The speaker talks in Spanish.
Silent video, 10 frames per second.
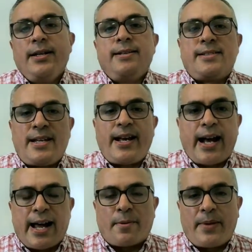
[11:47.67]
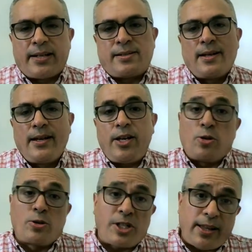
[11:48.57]
sin armas y
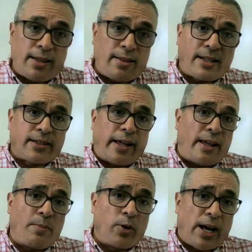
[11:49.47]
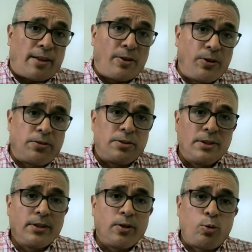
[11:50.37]
Occidente está demorando
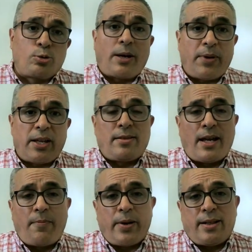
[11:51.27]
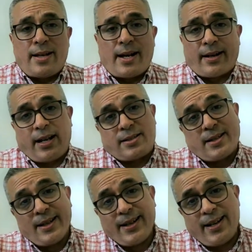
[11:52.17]
justamente en brindarles
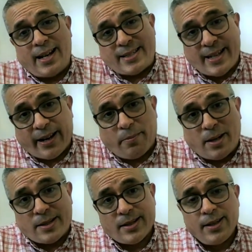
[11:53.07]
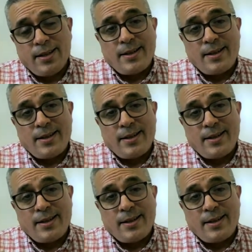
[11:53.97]
las armas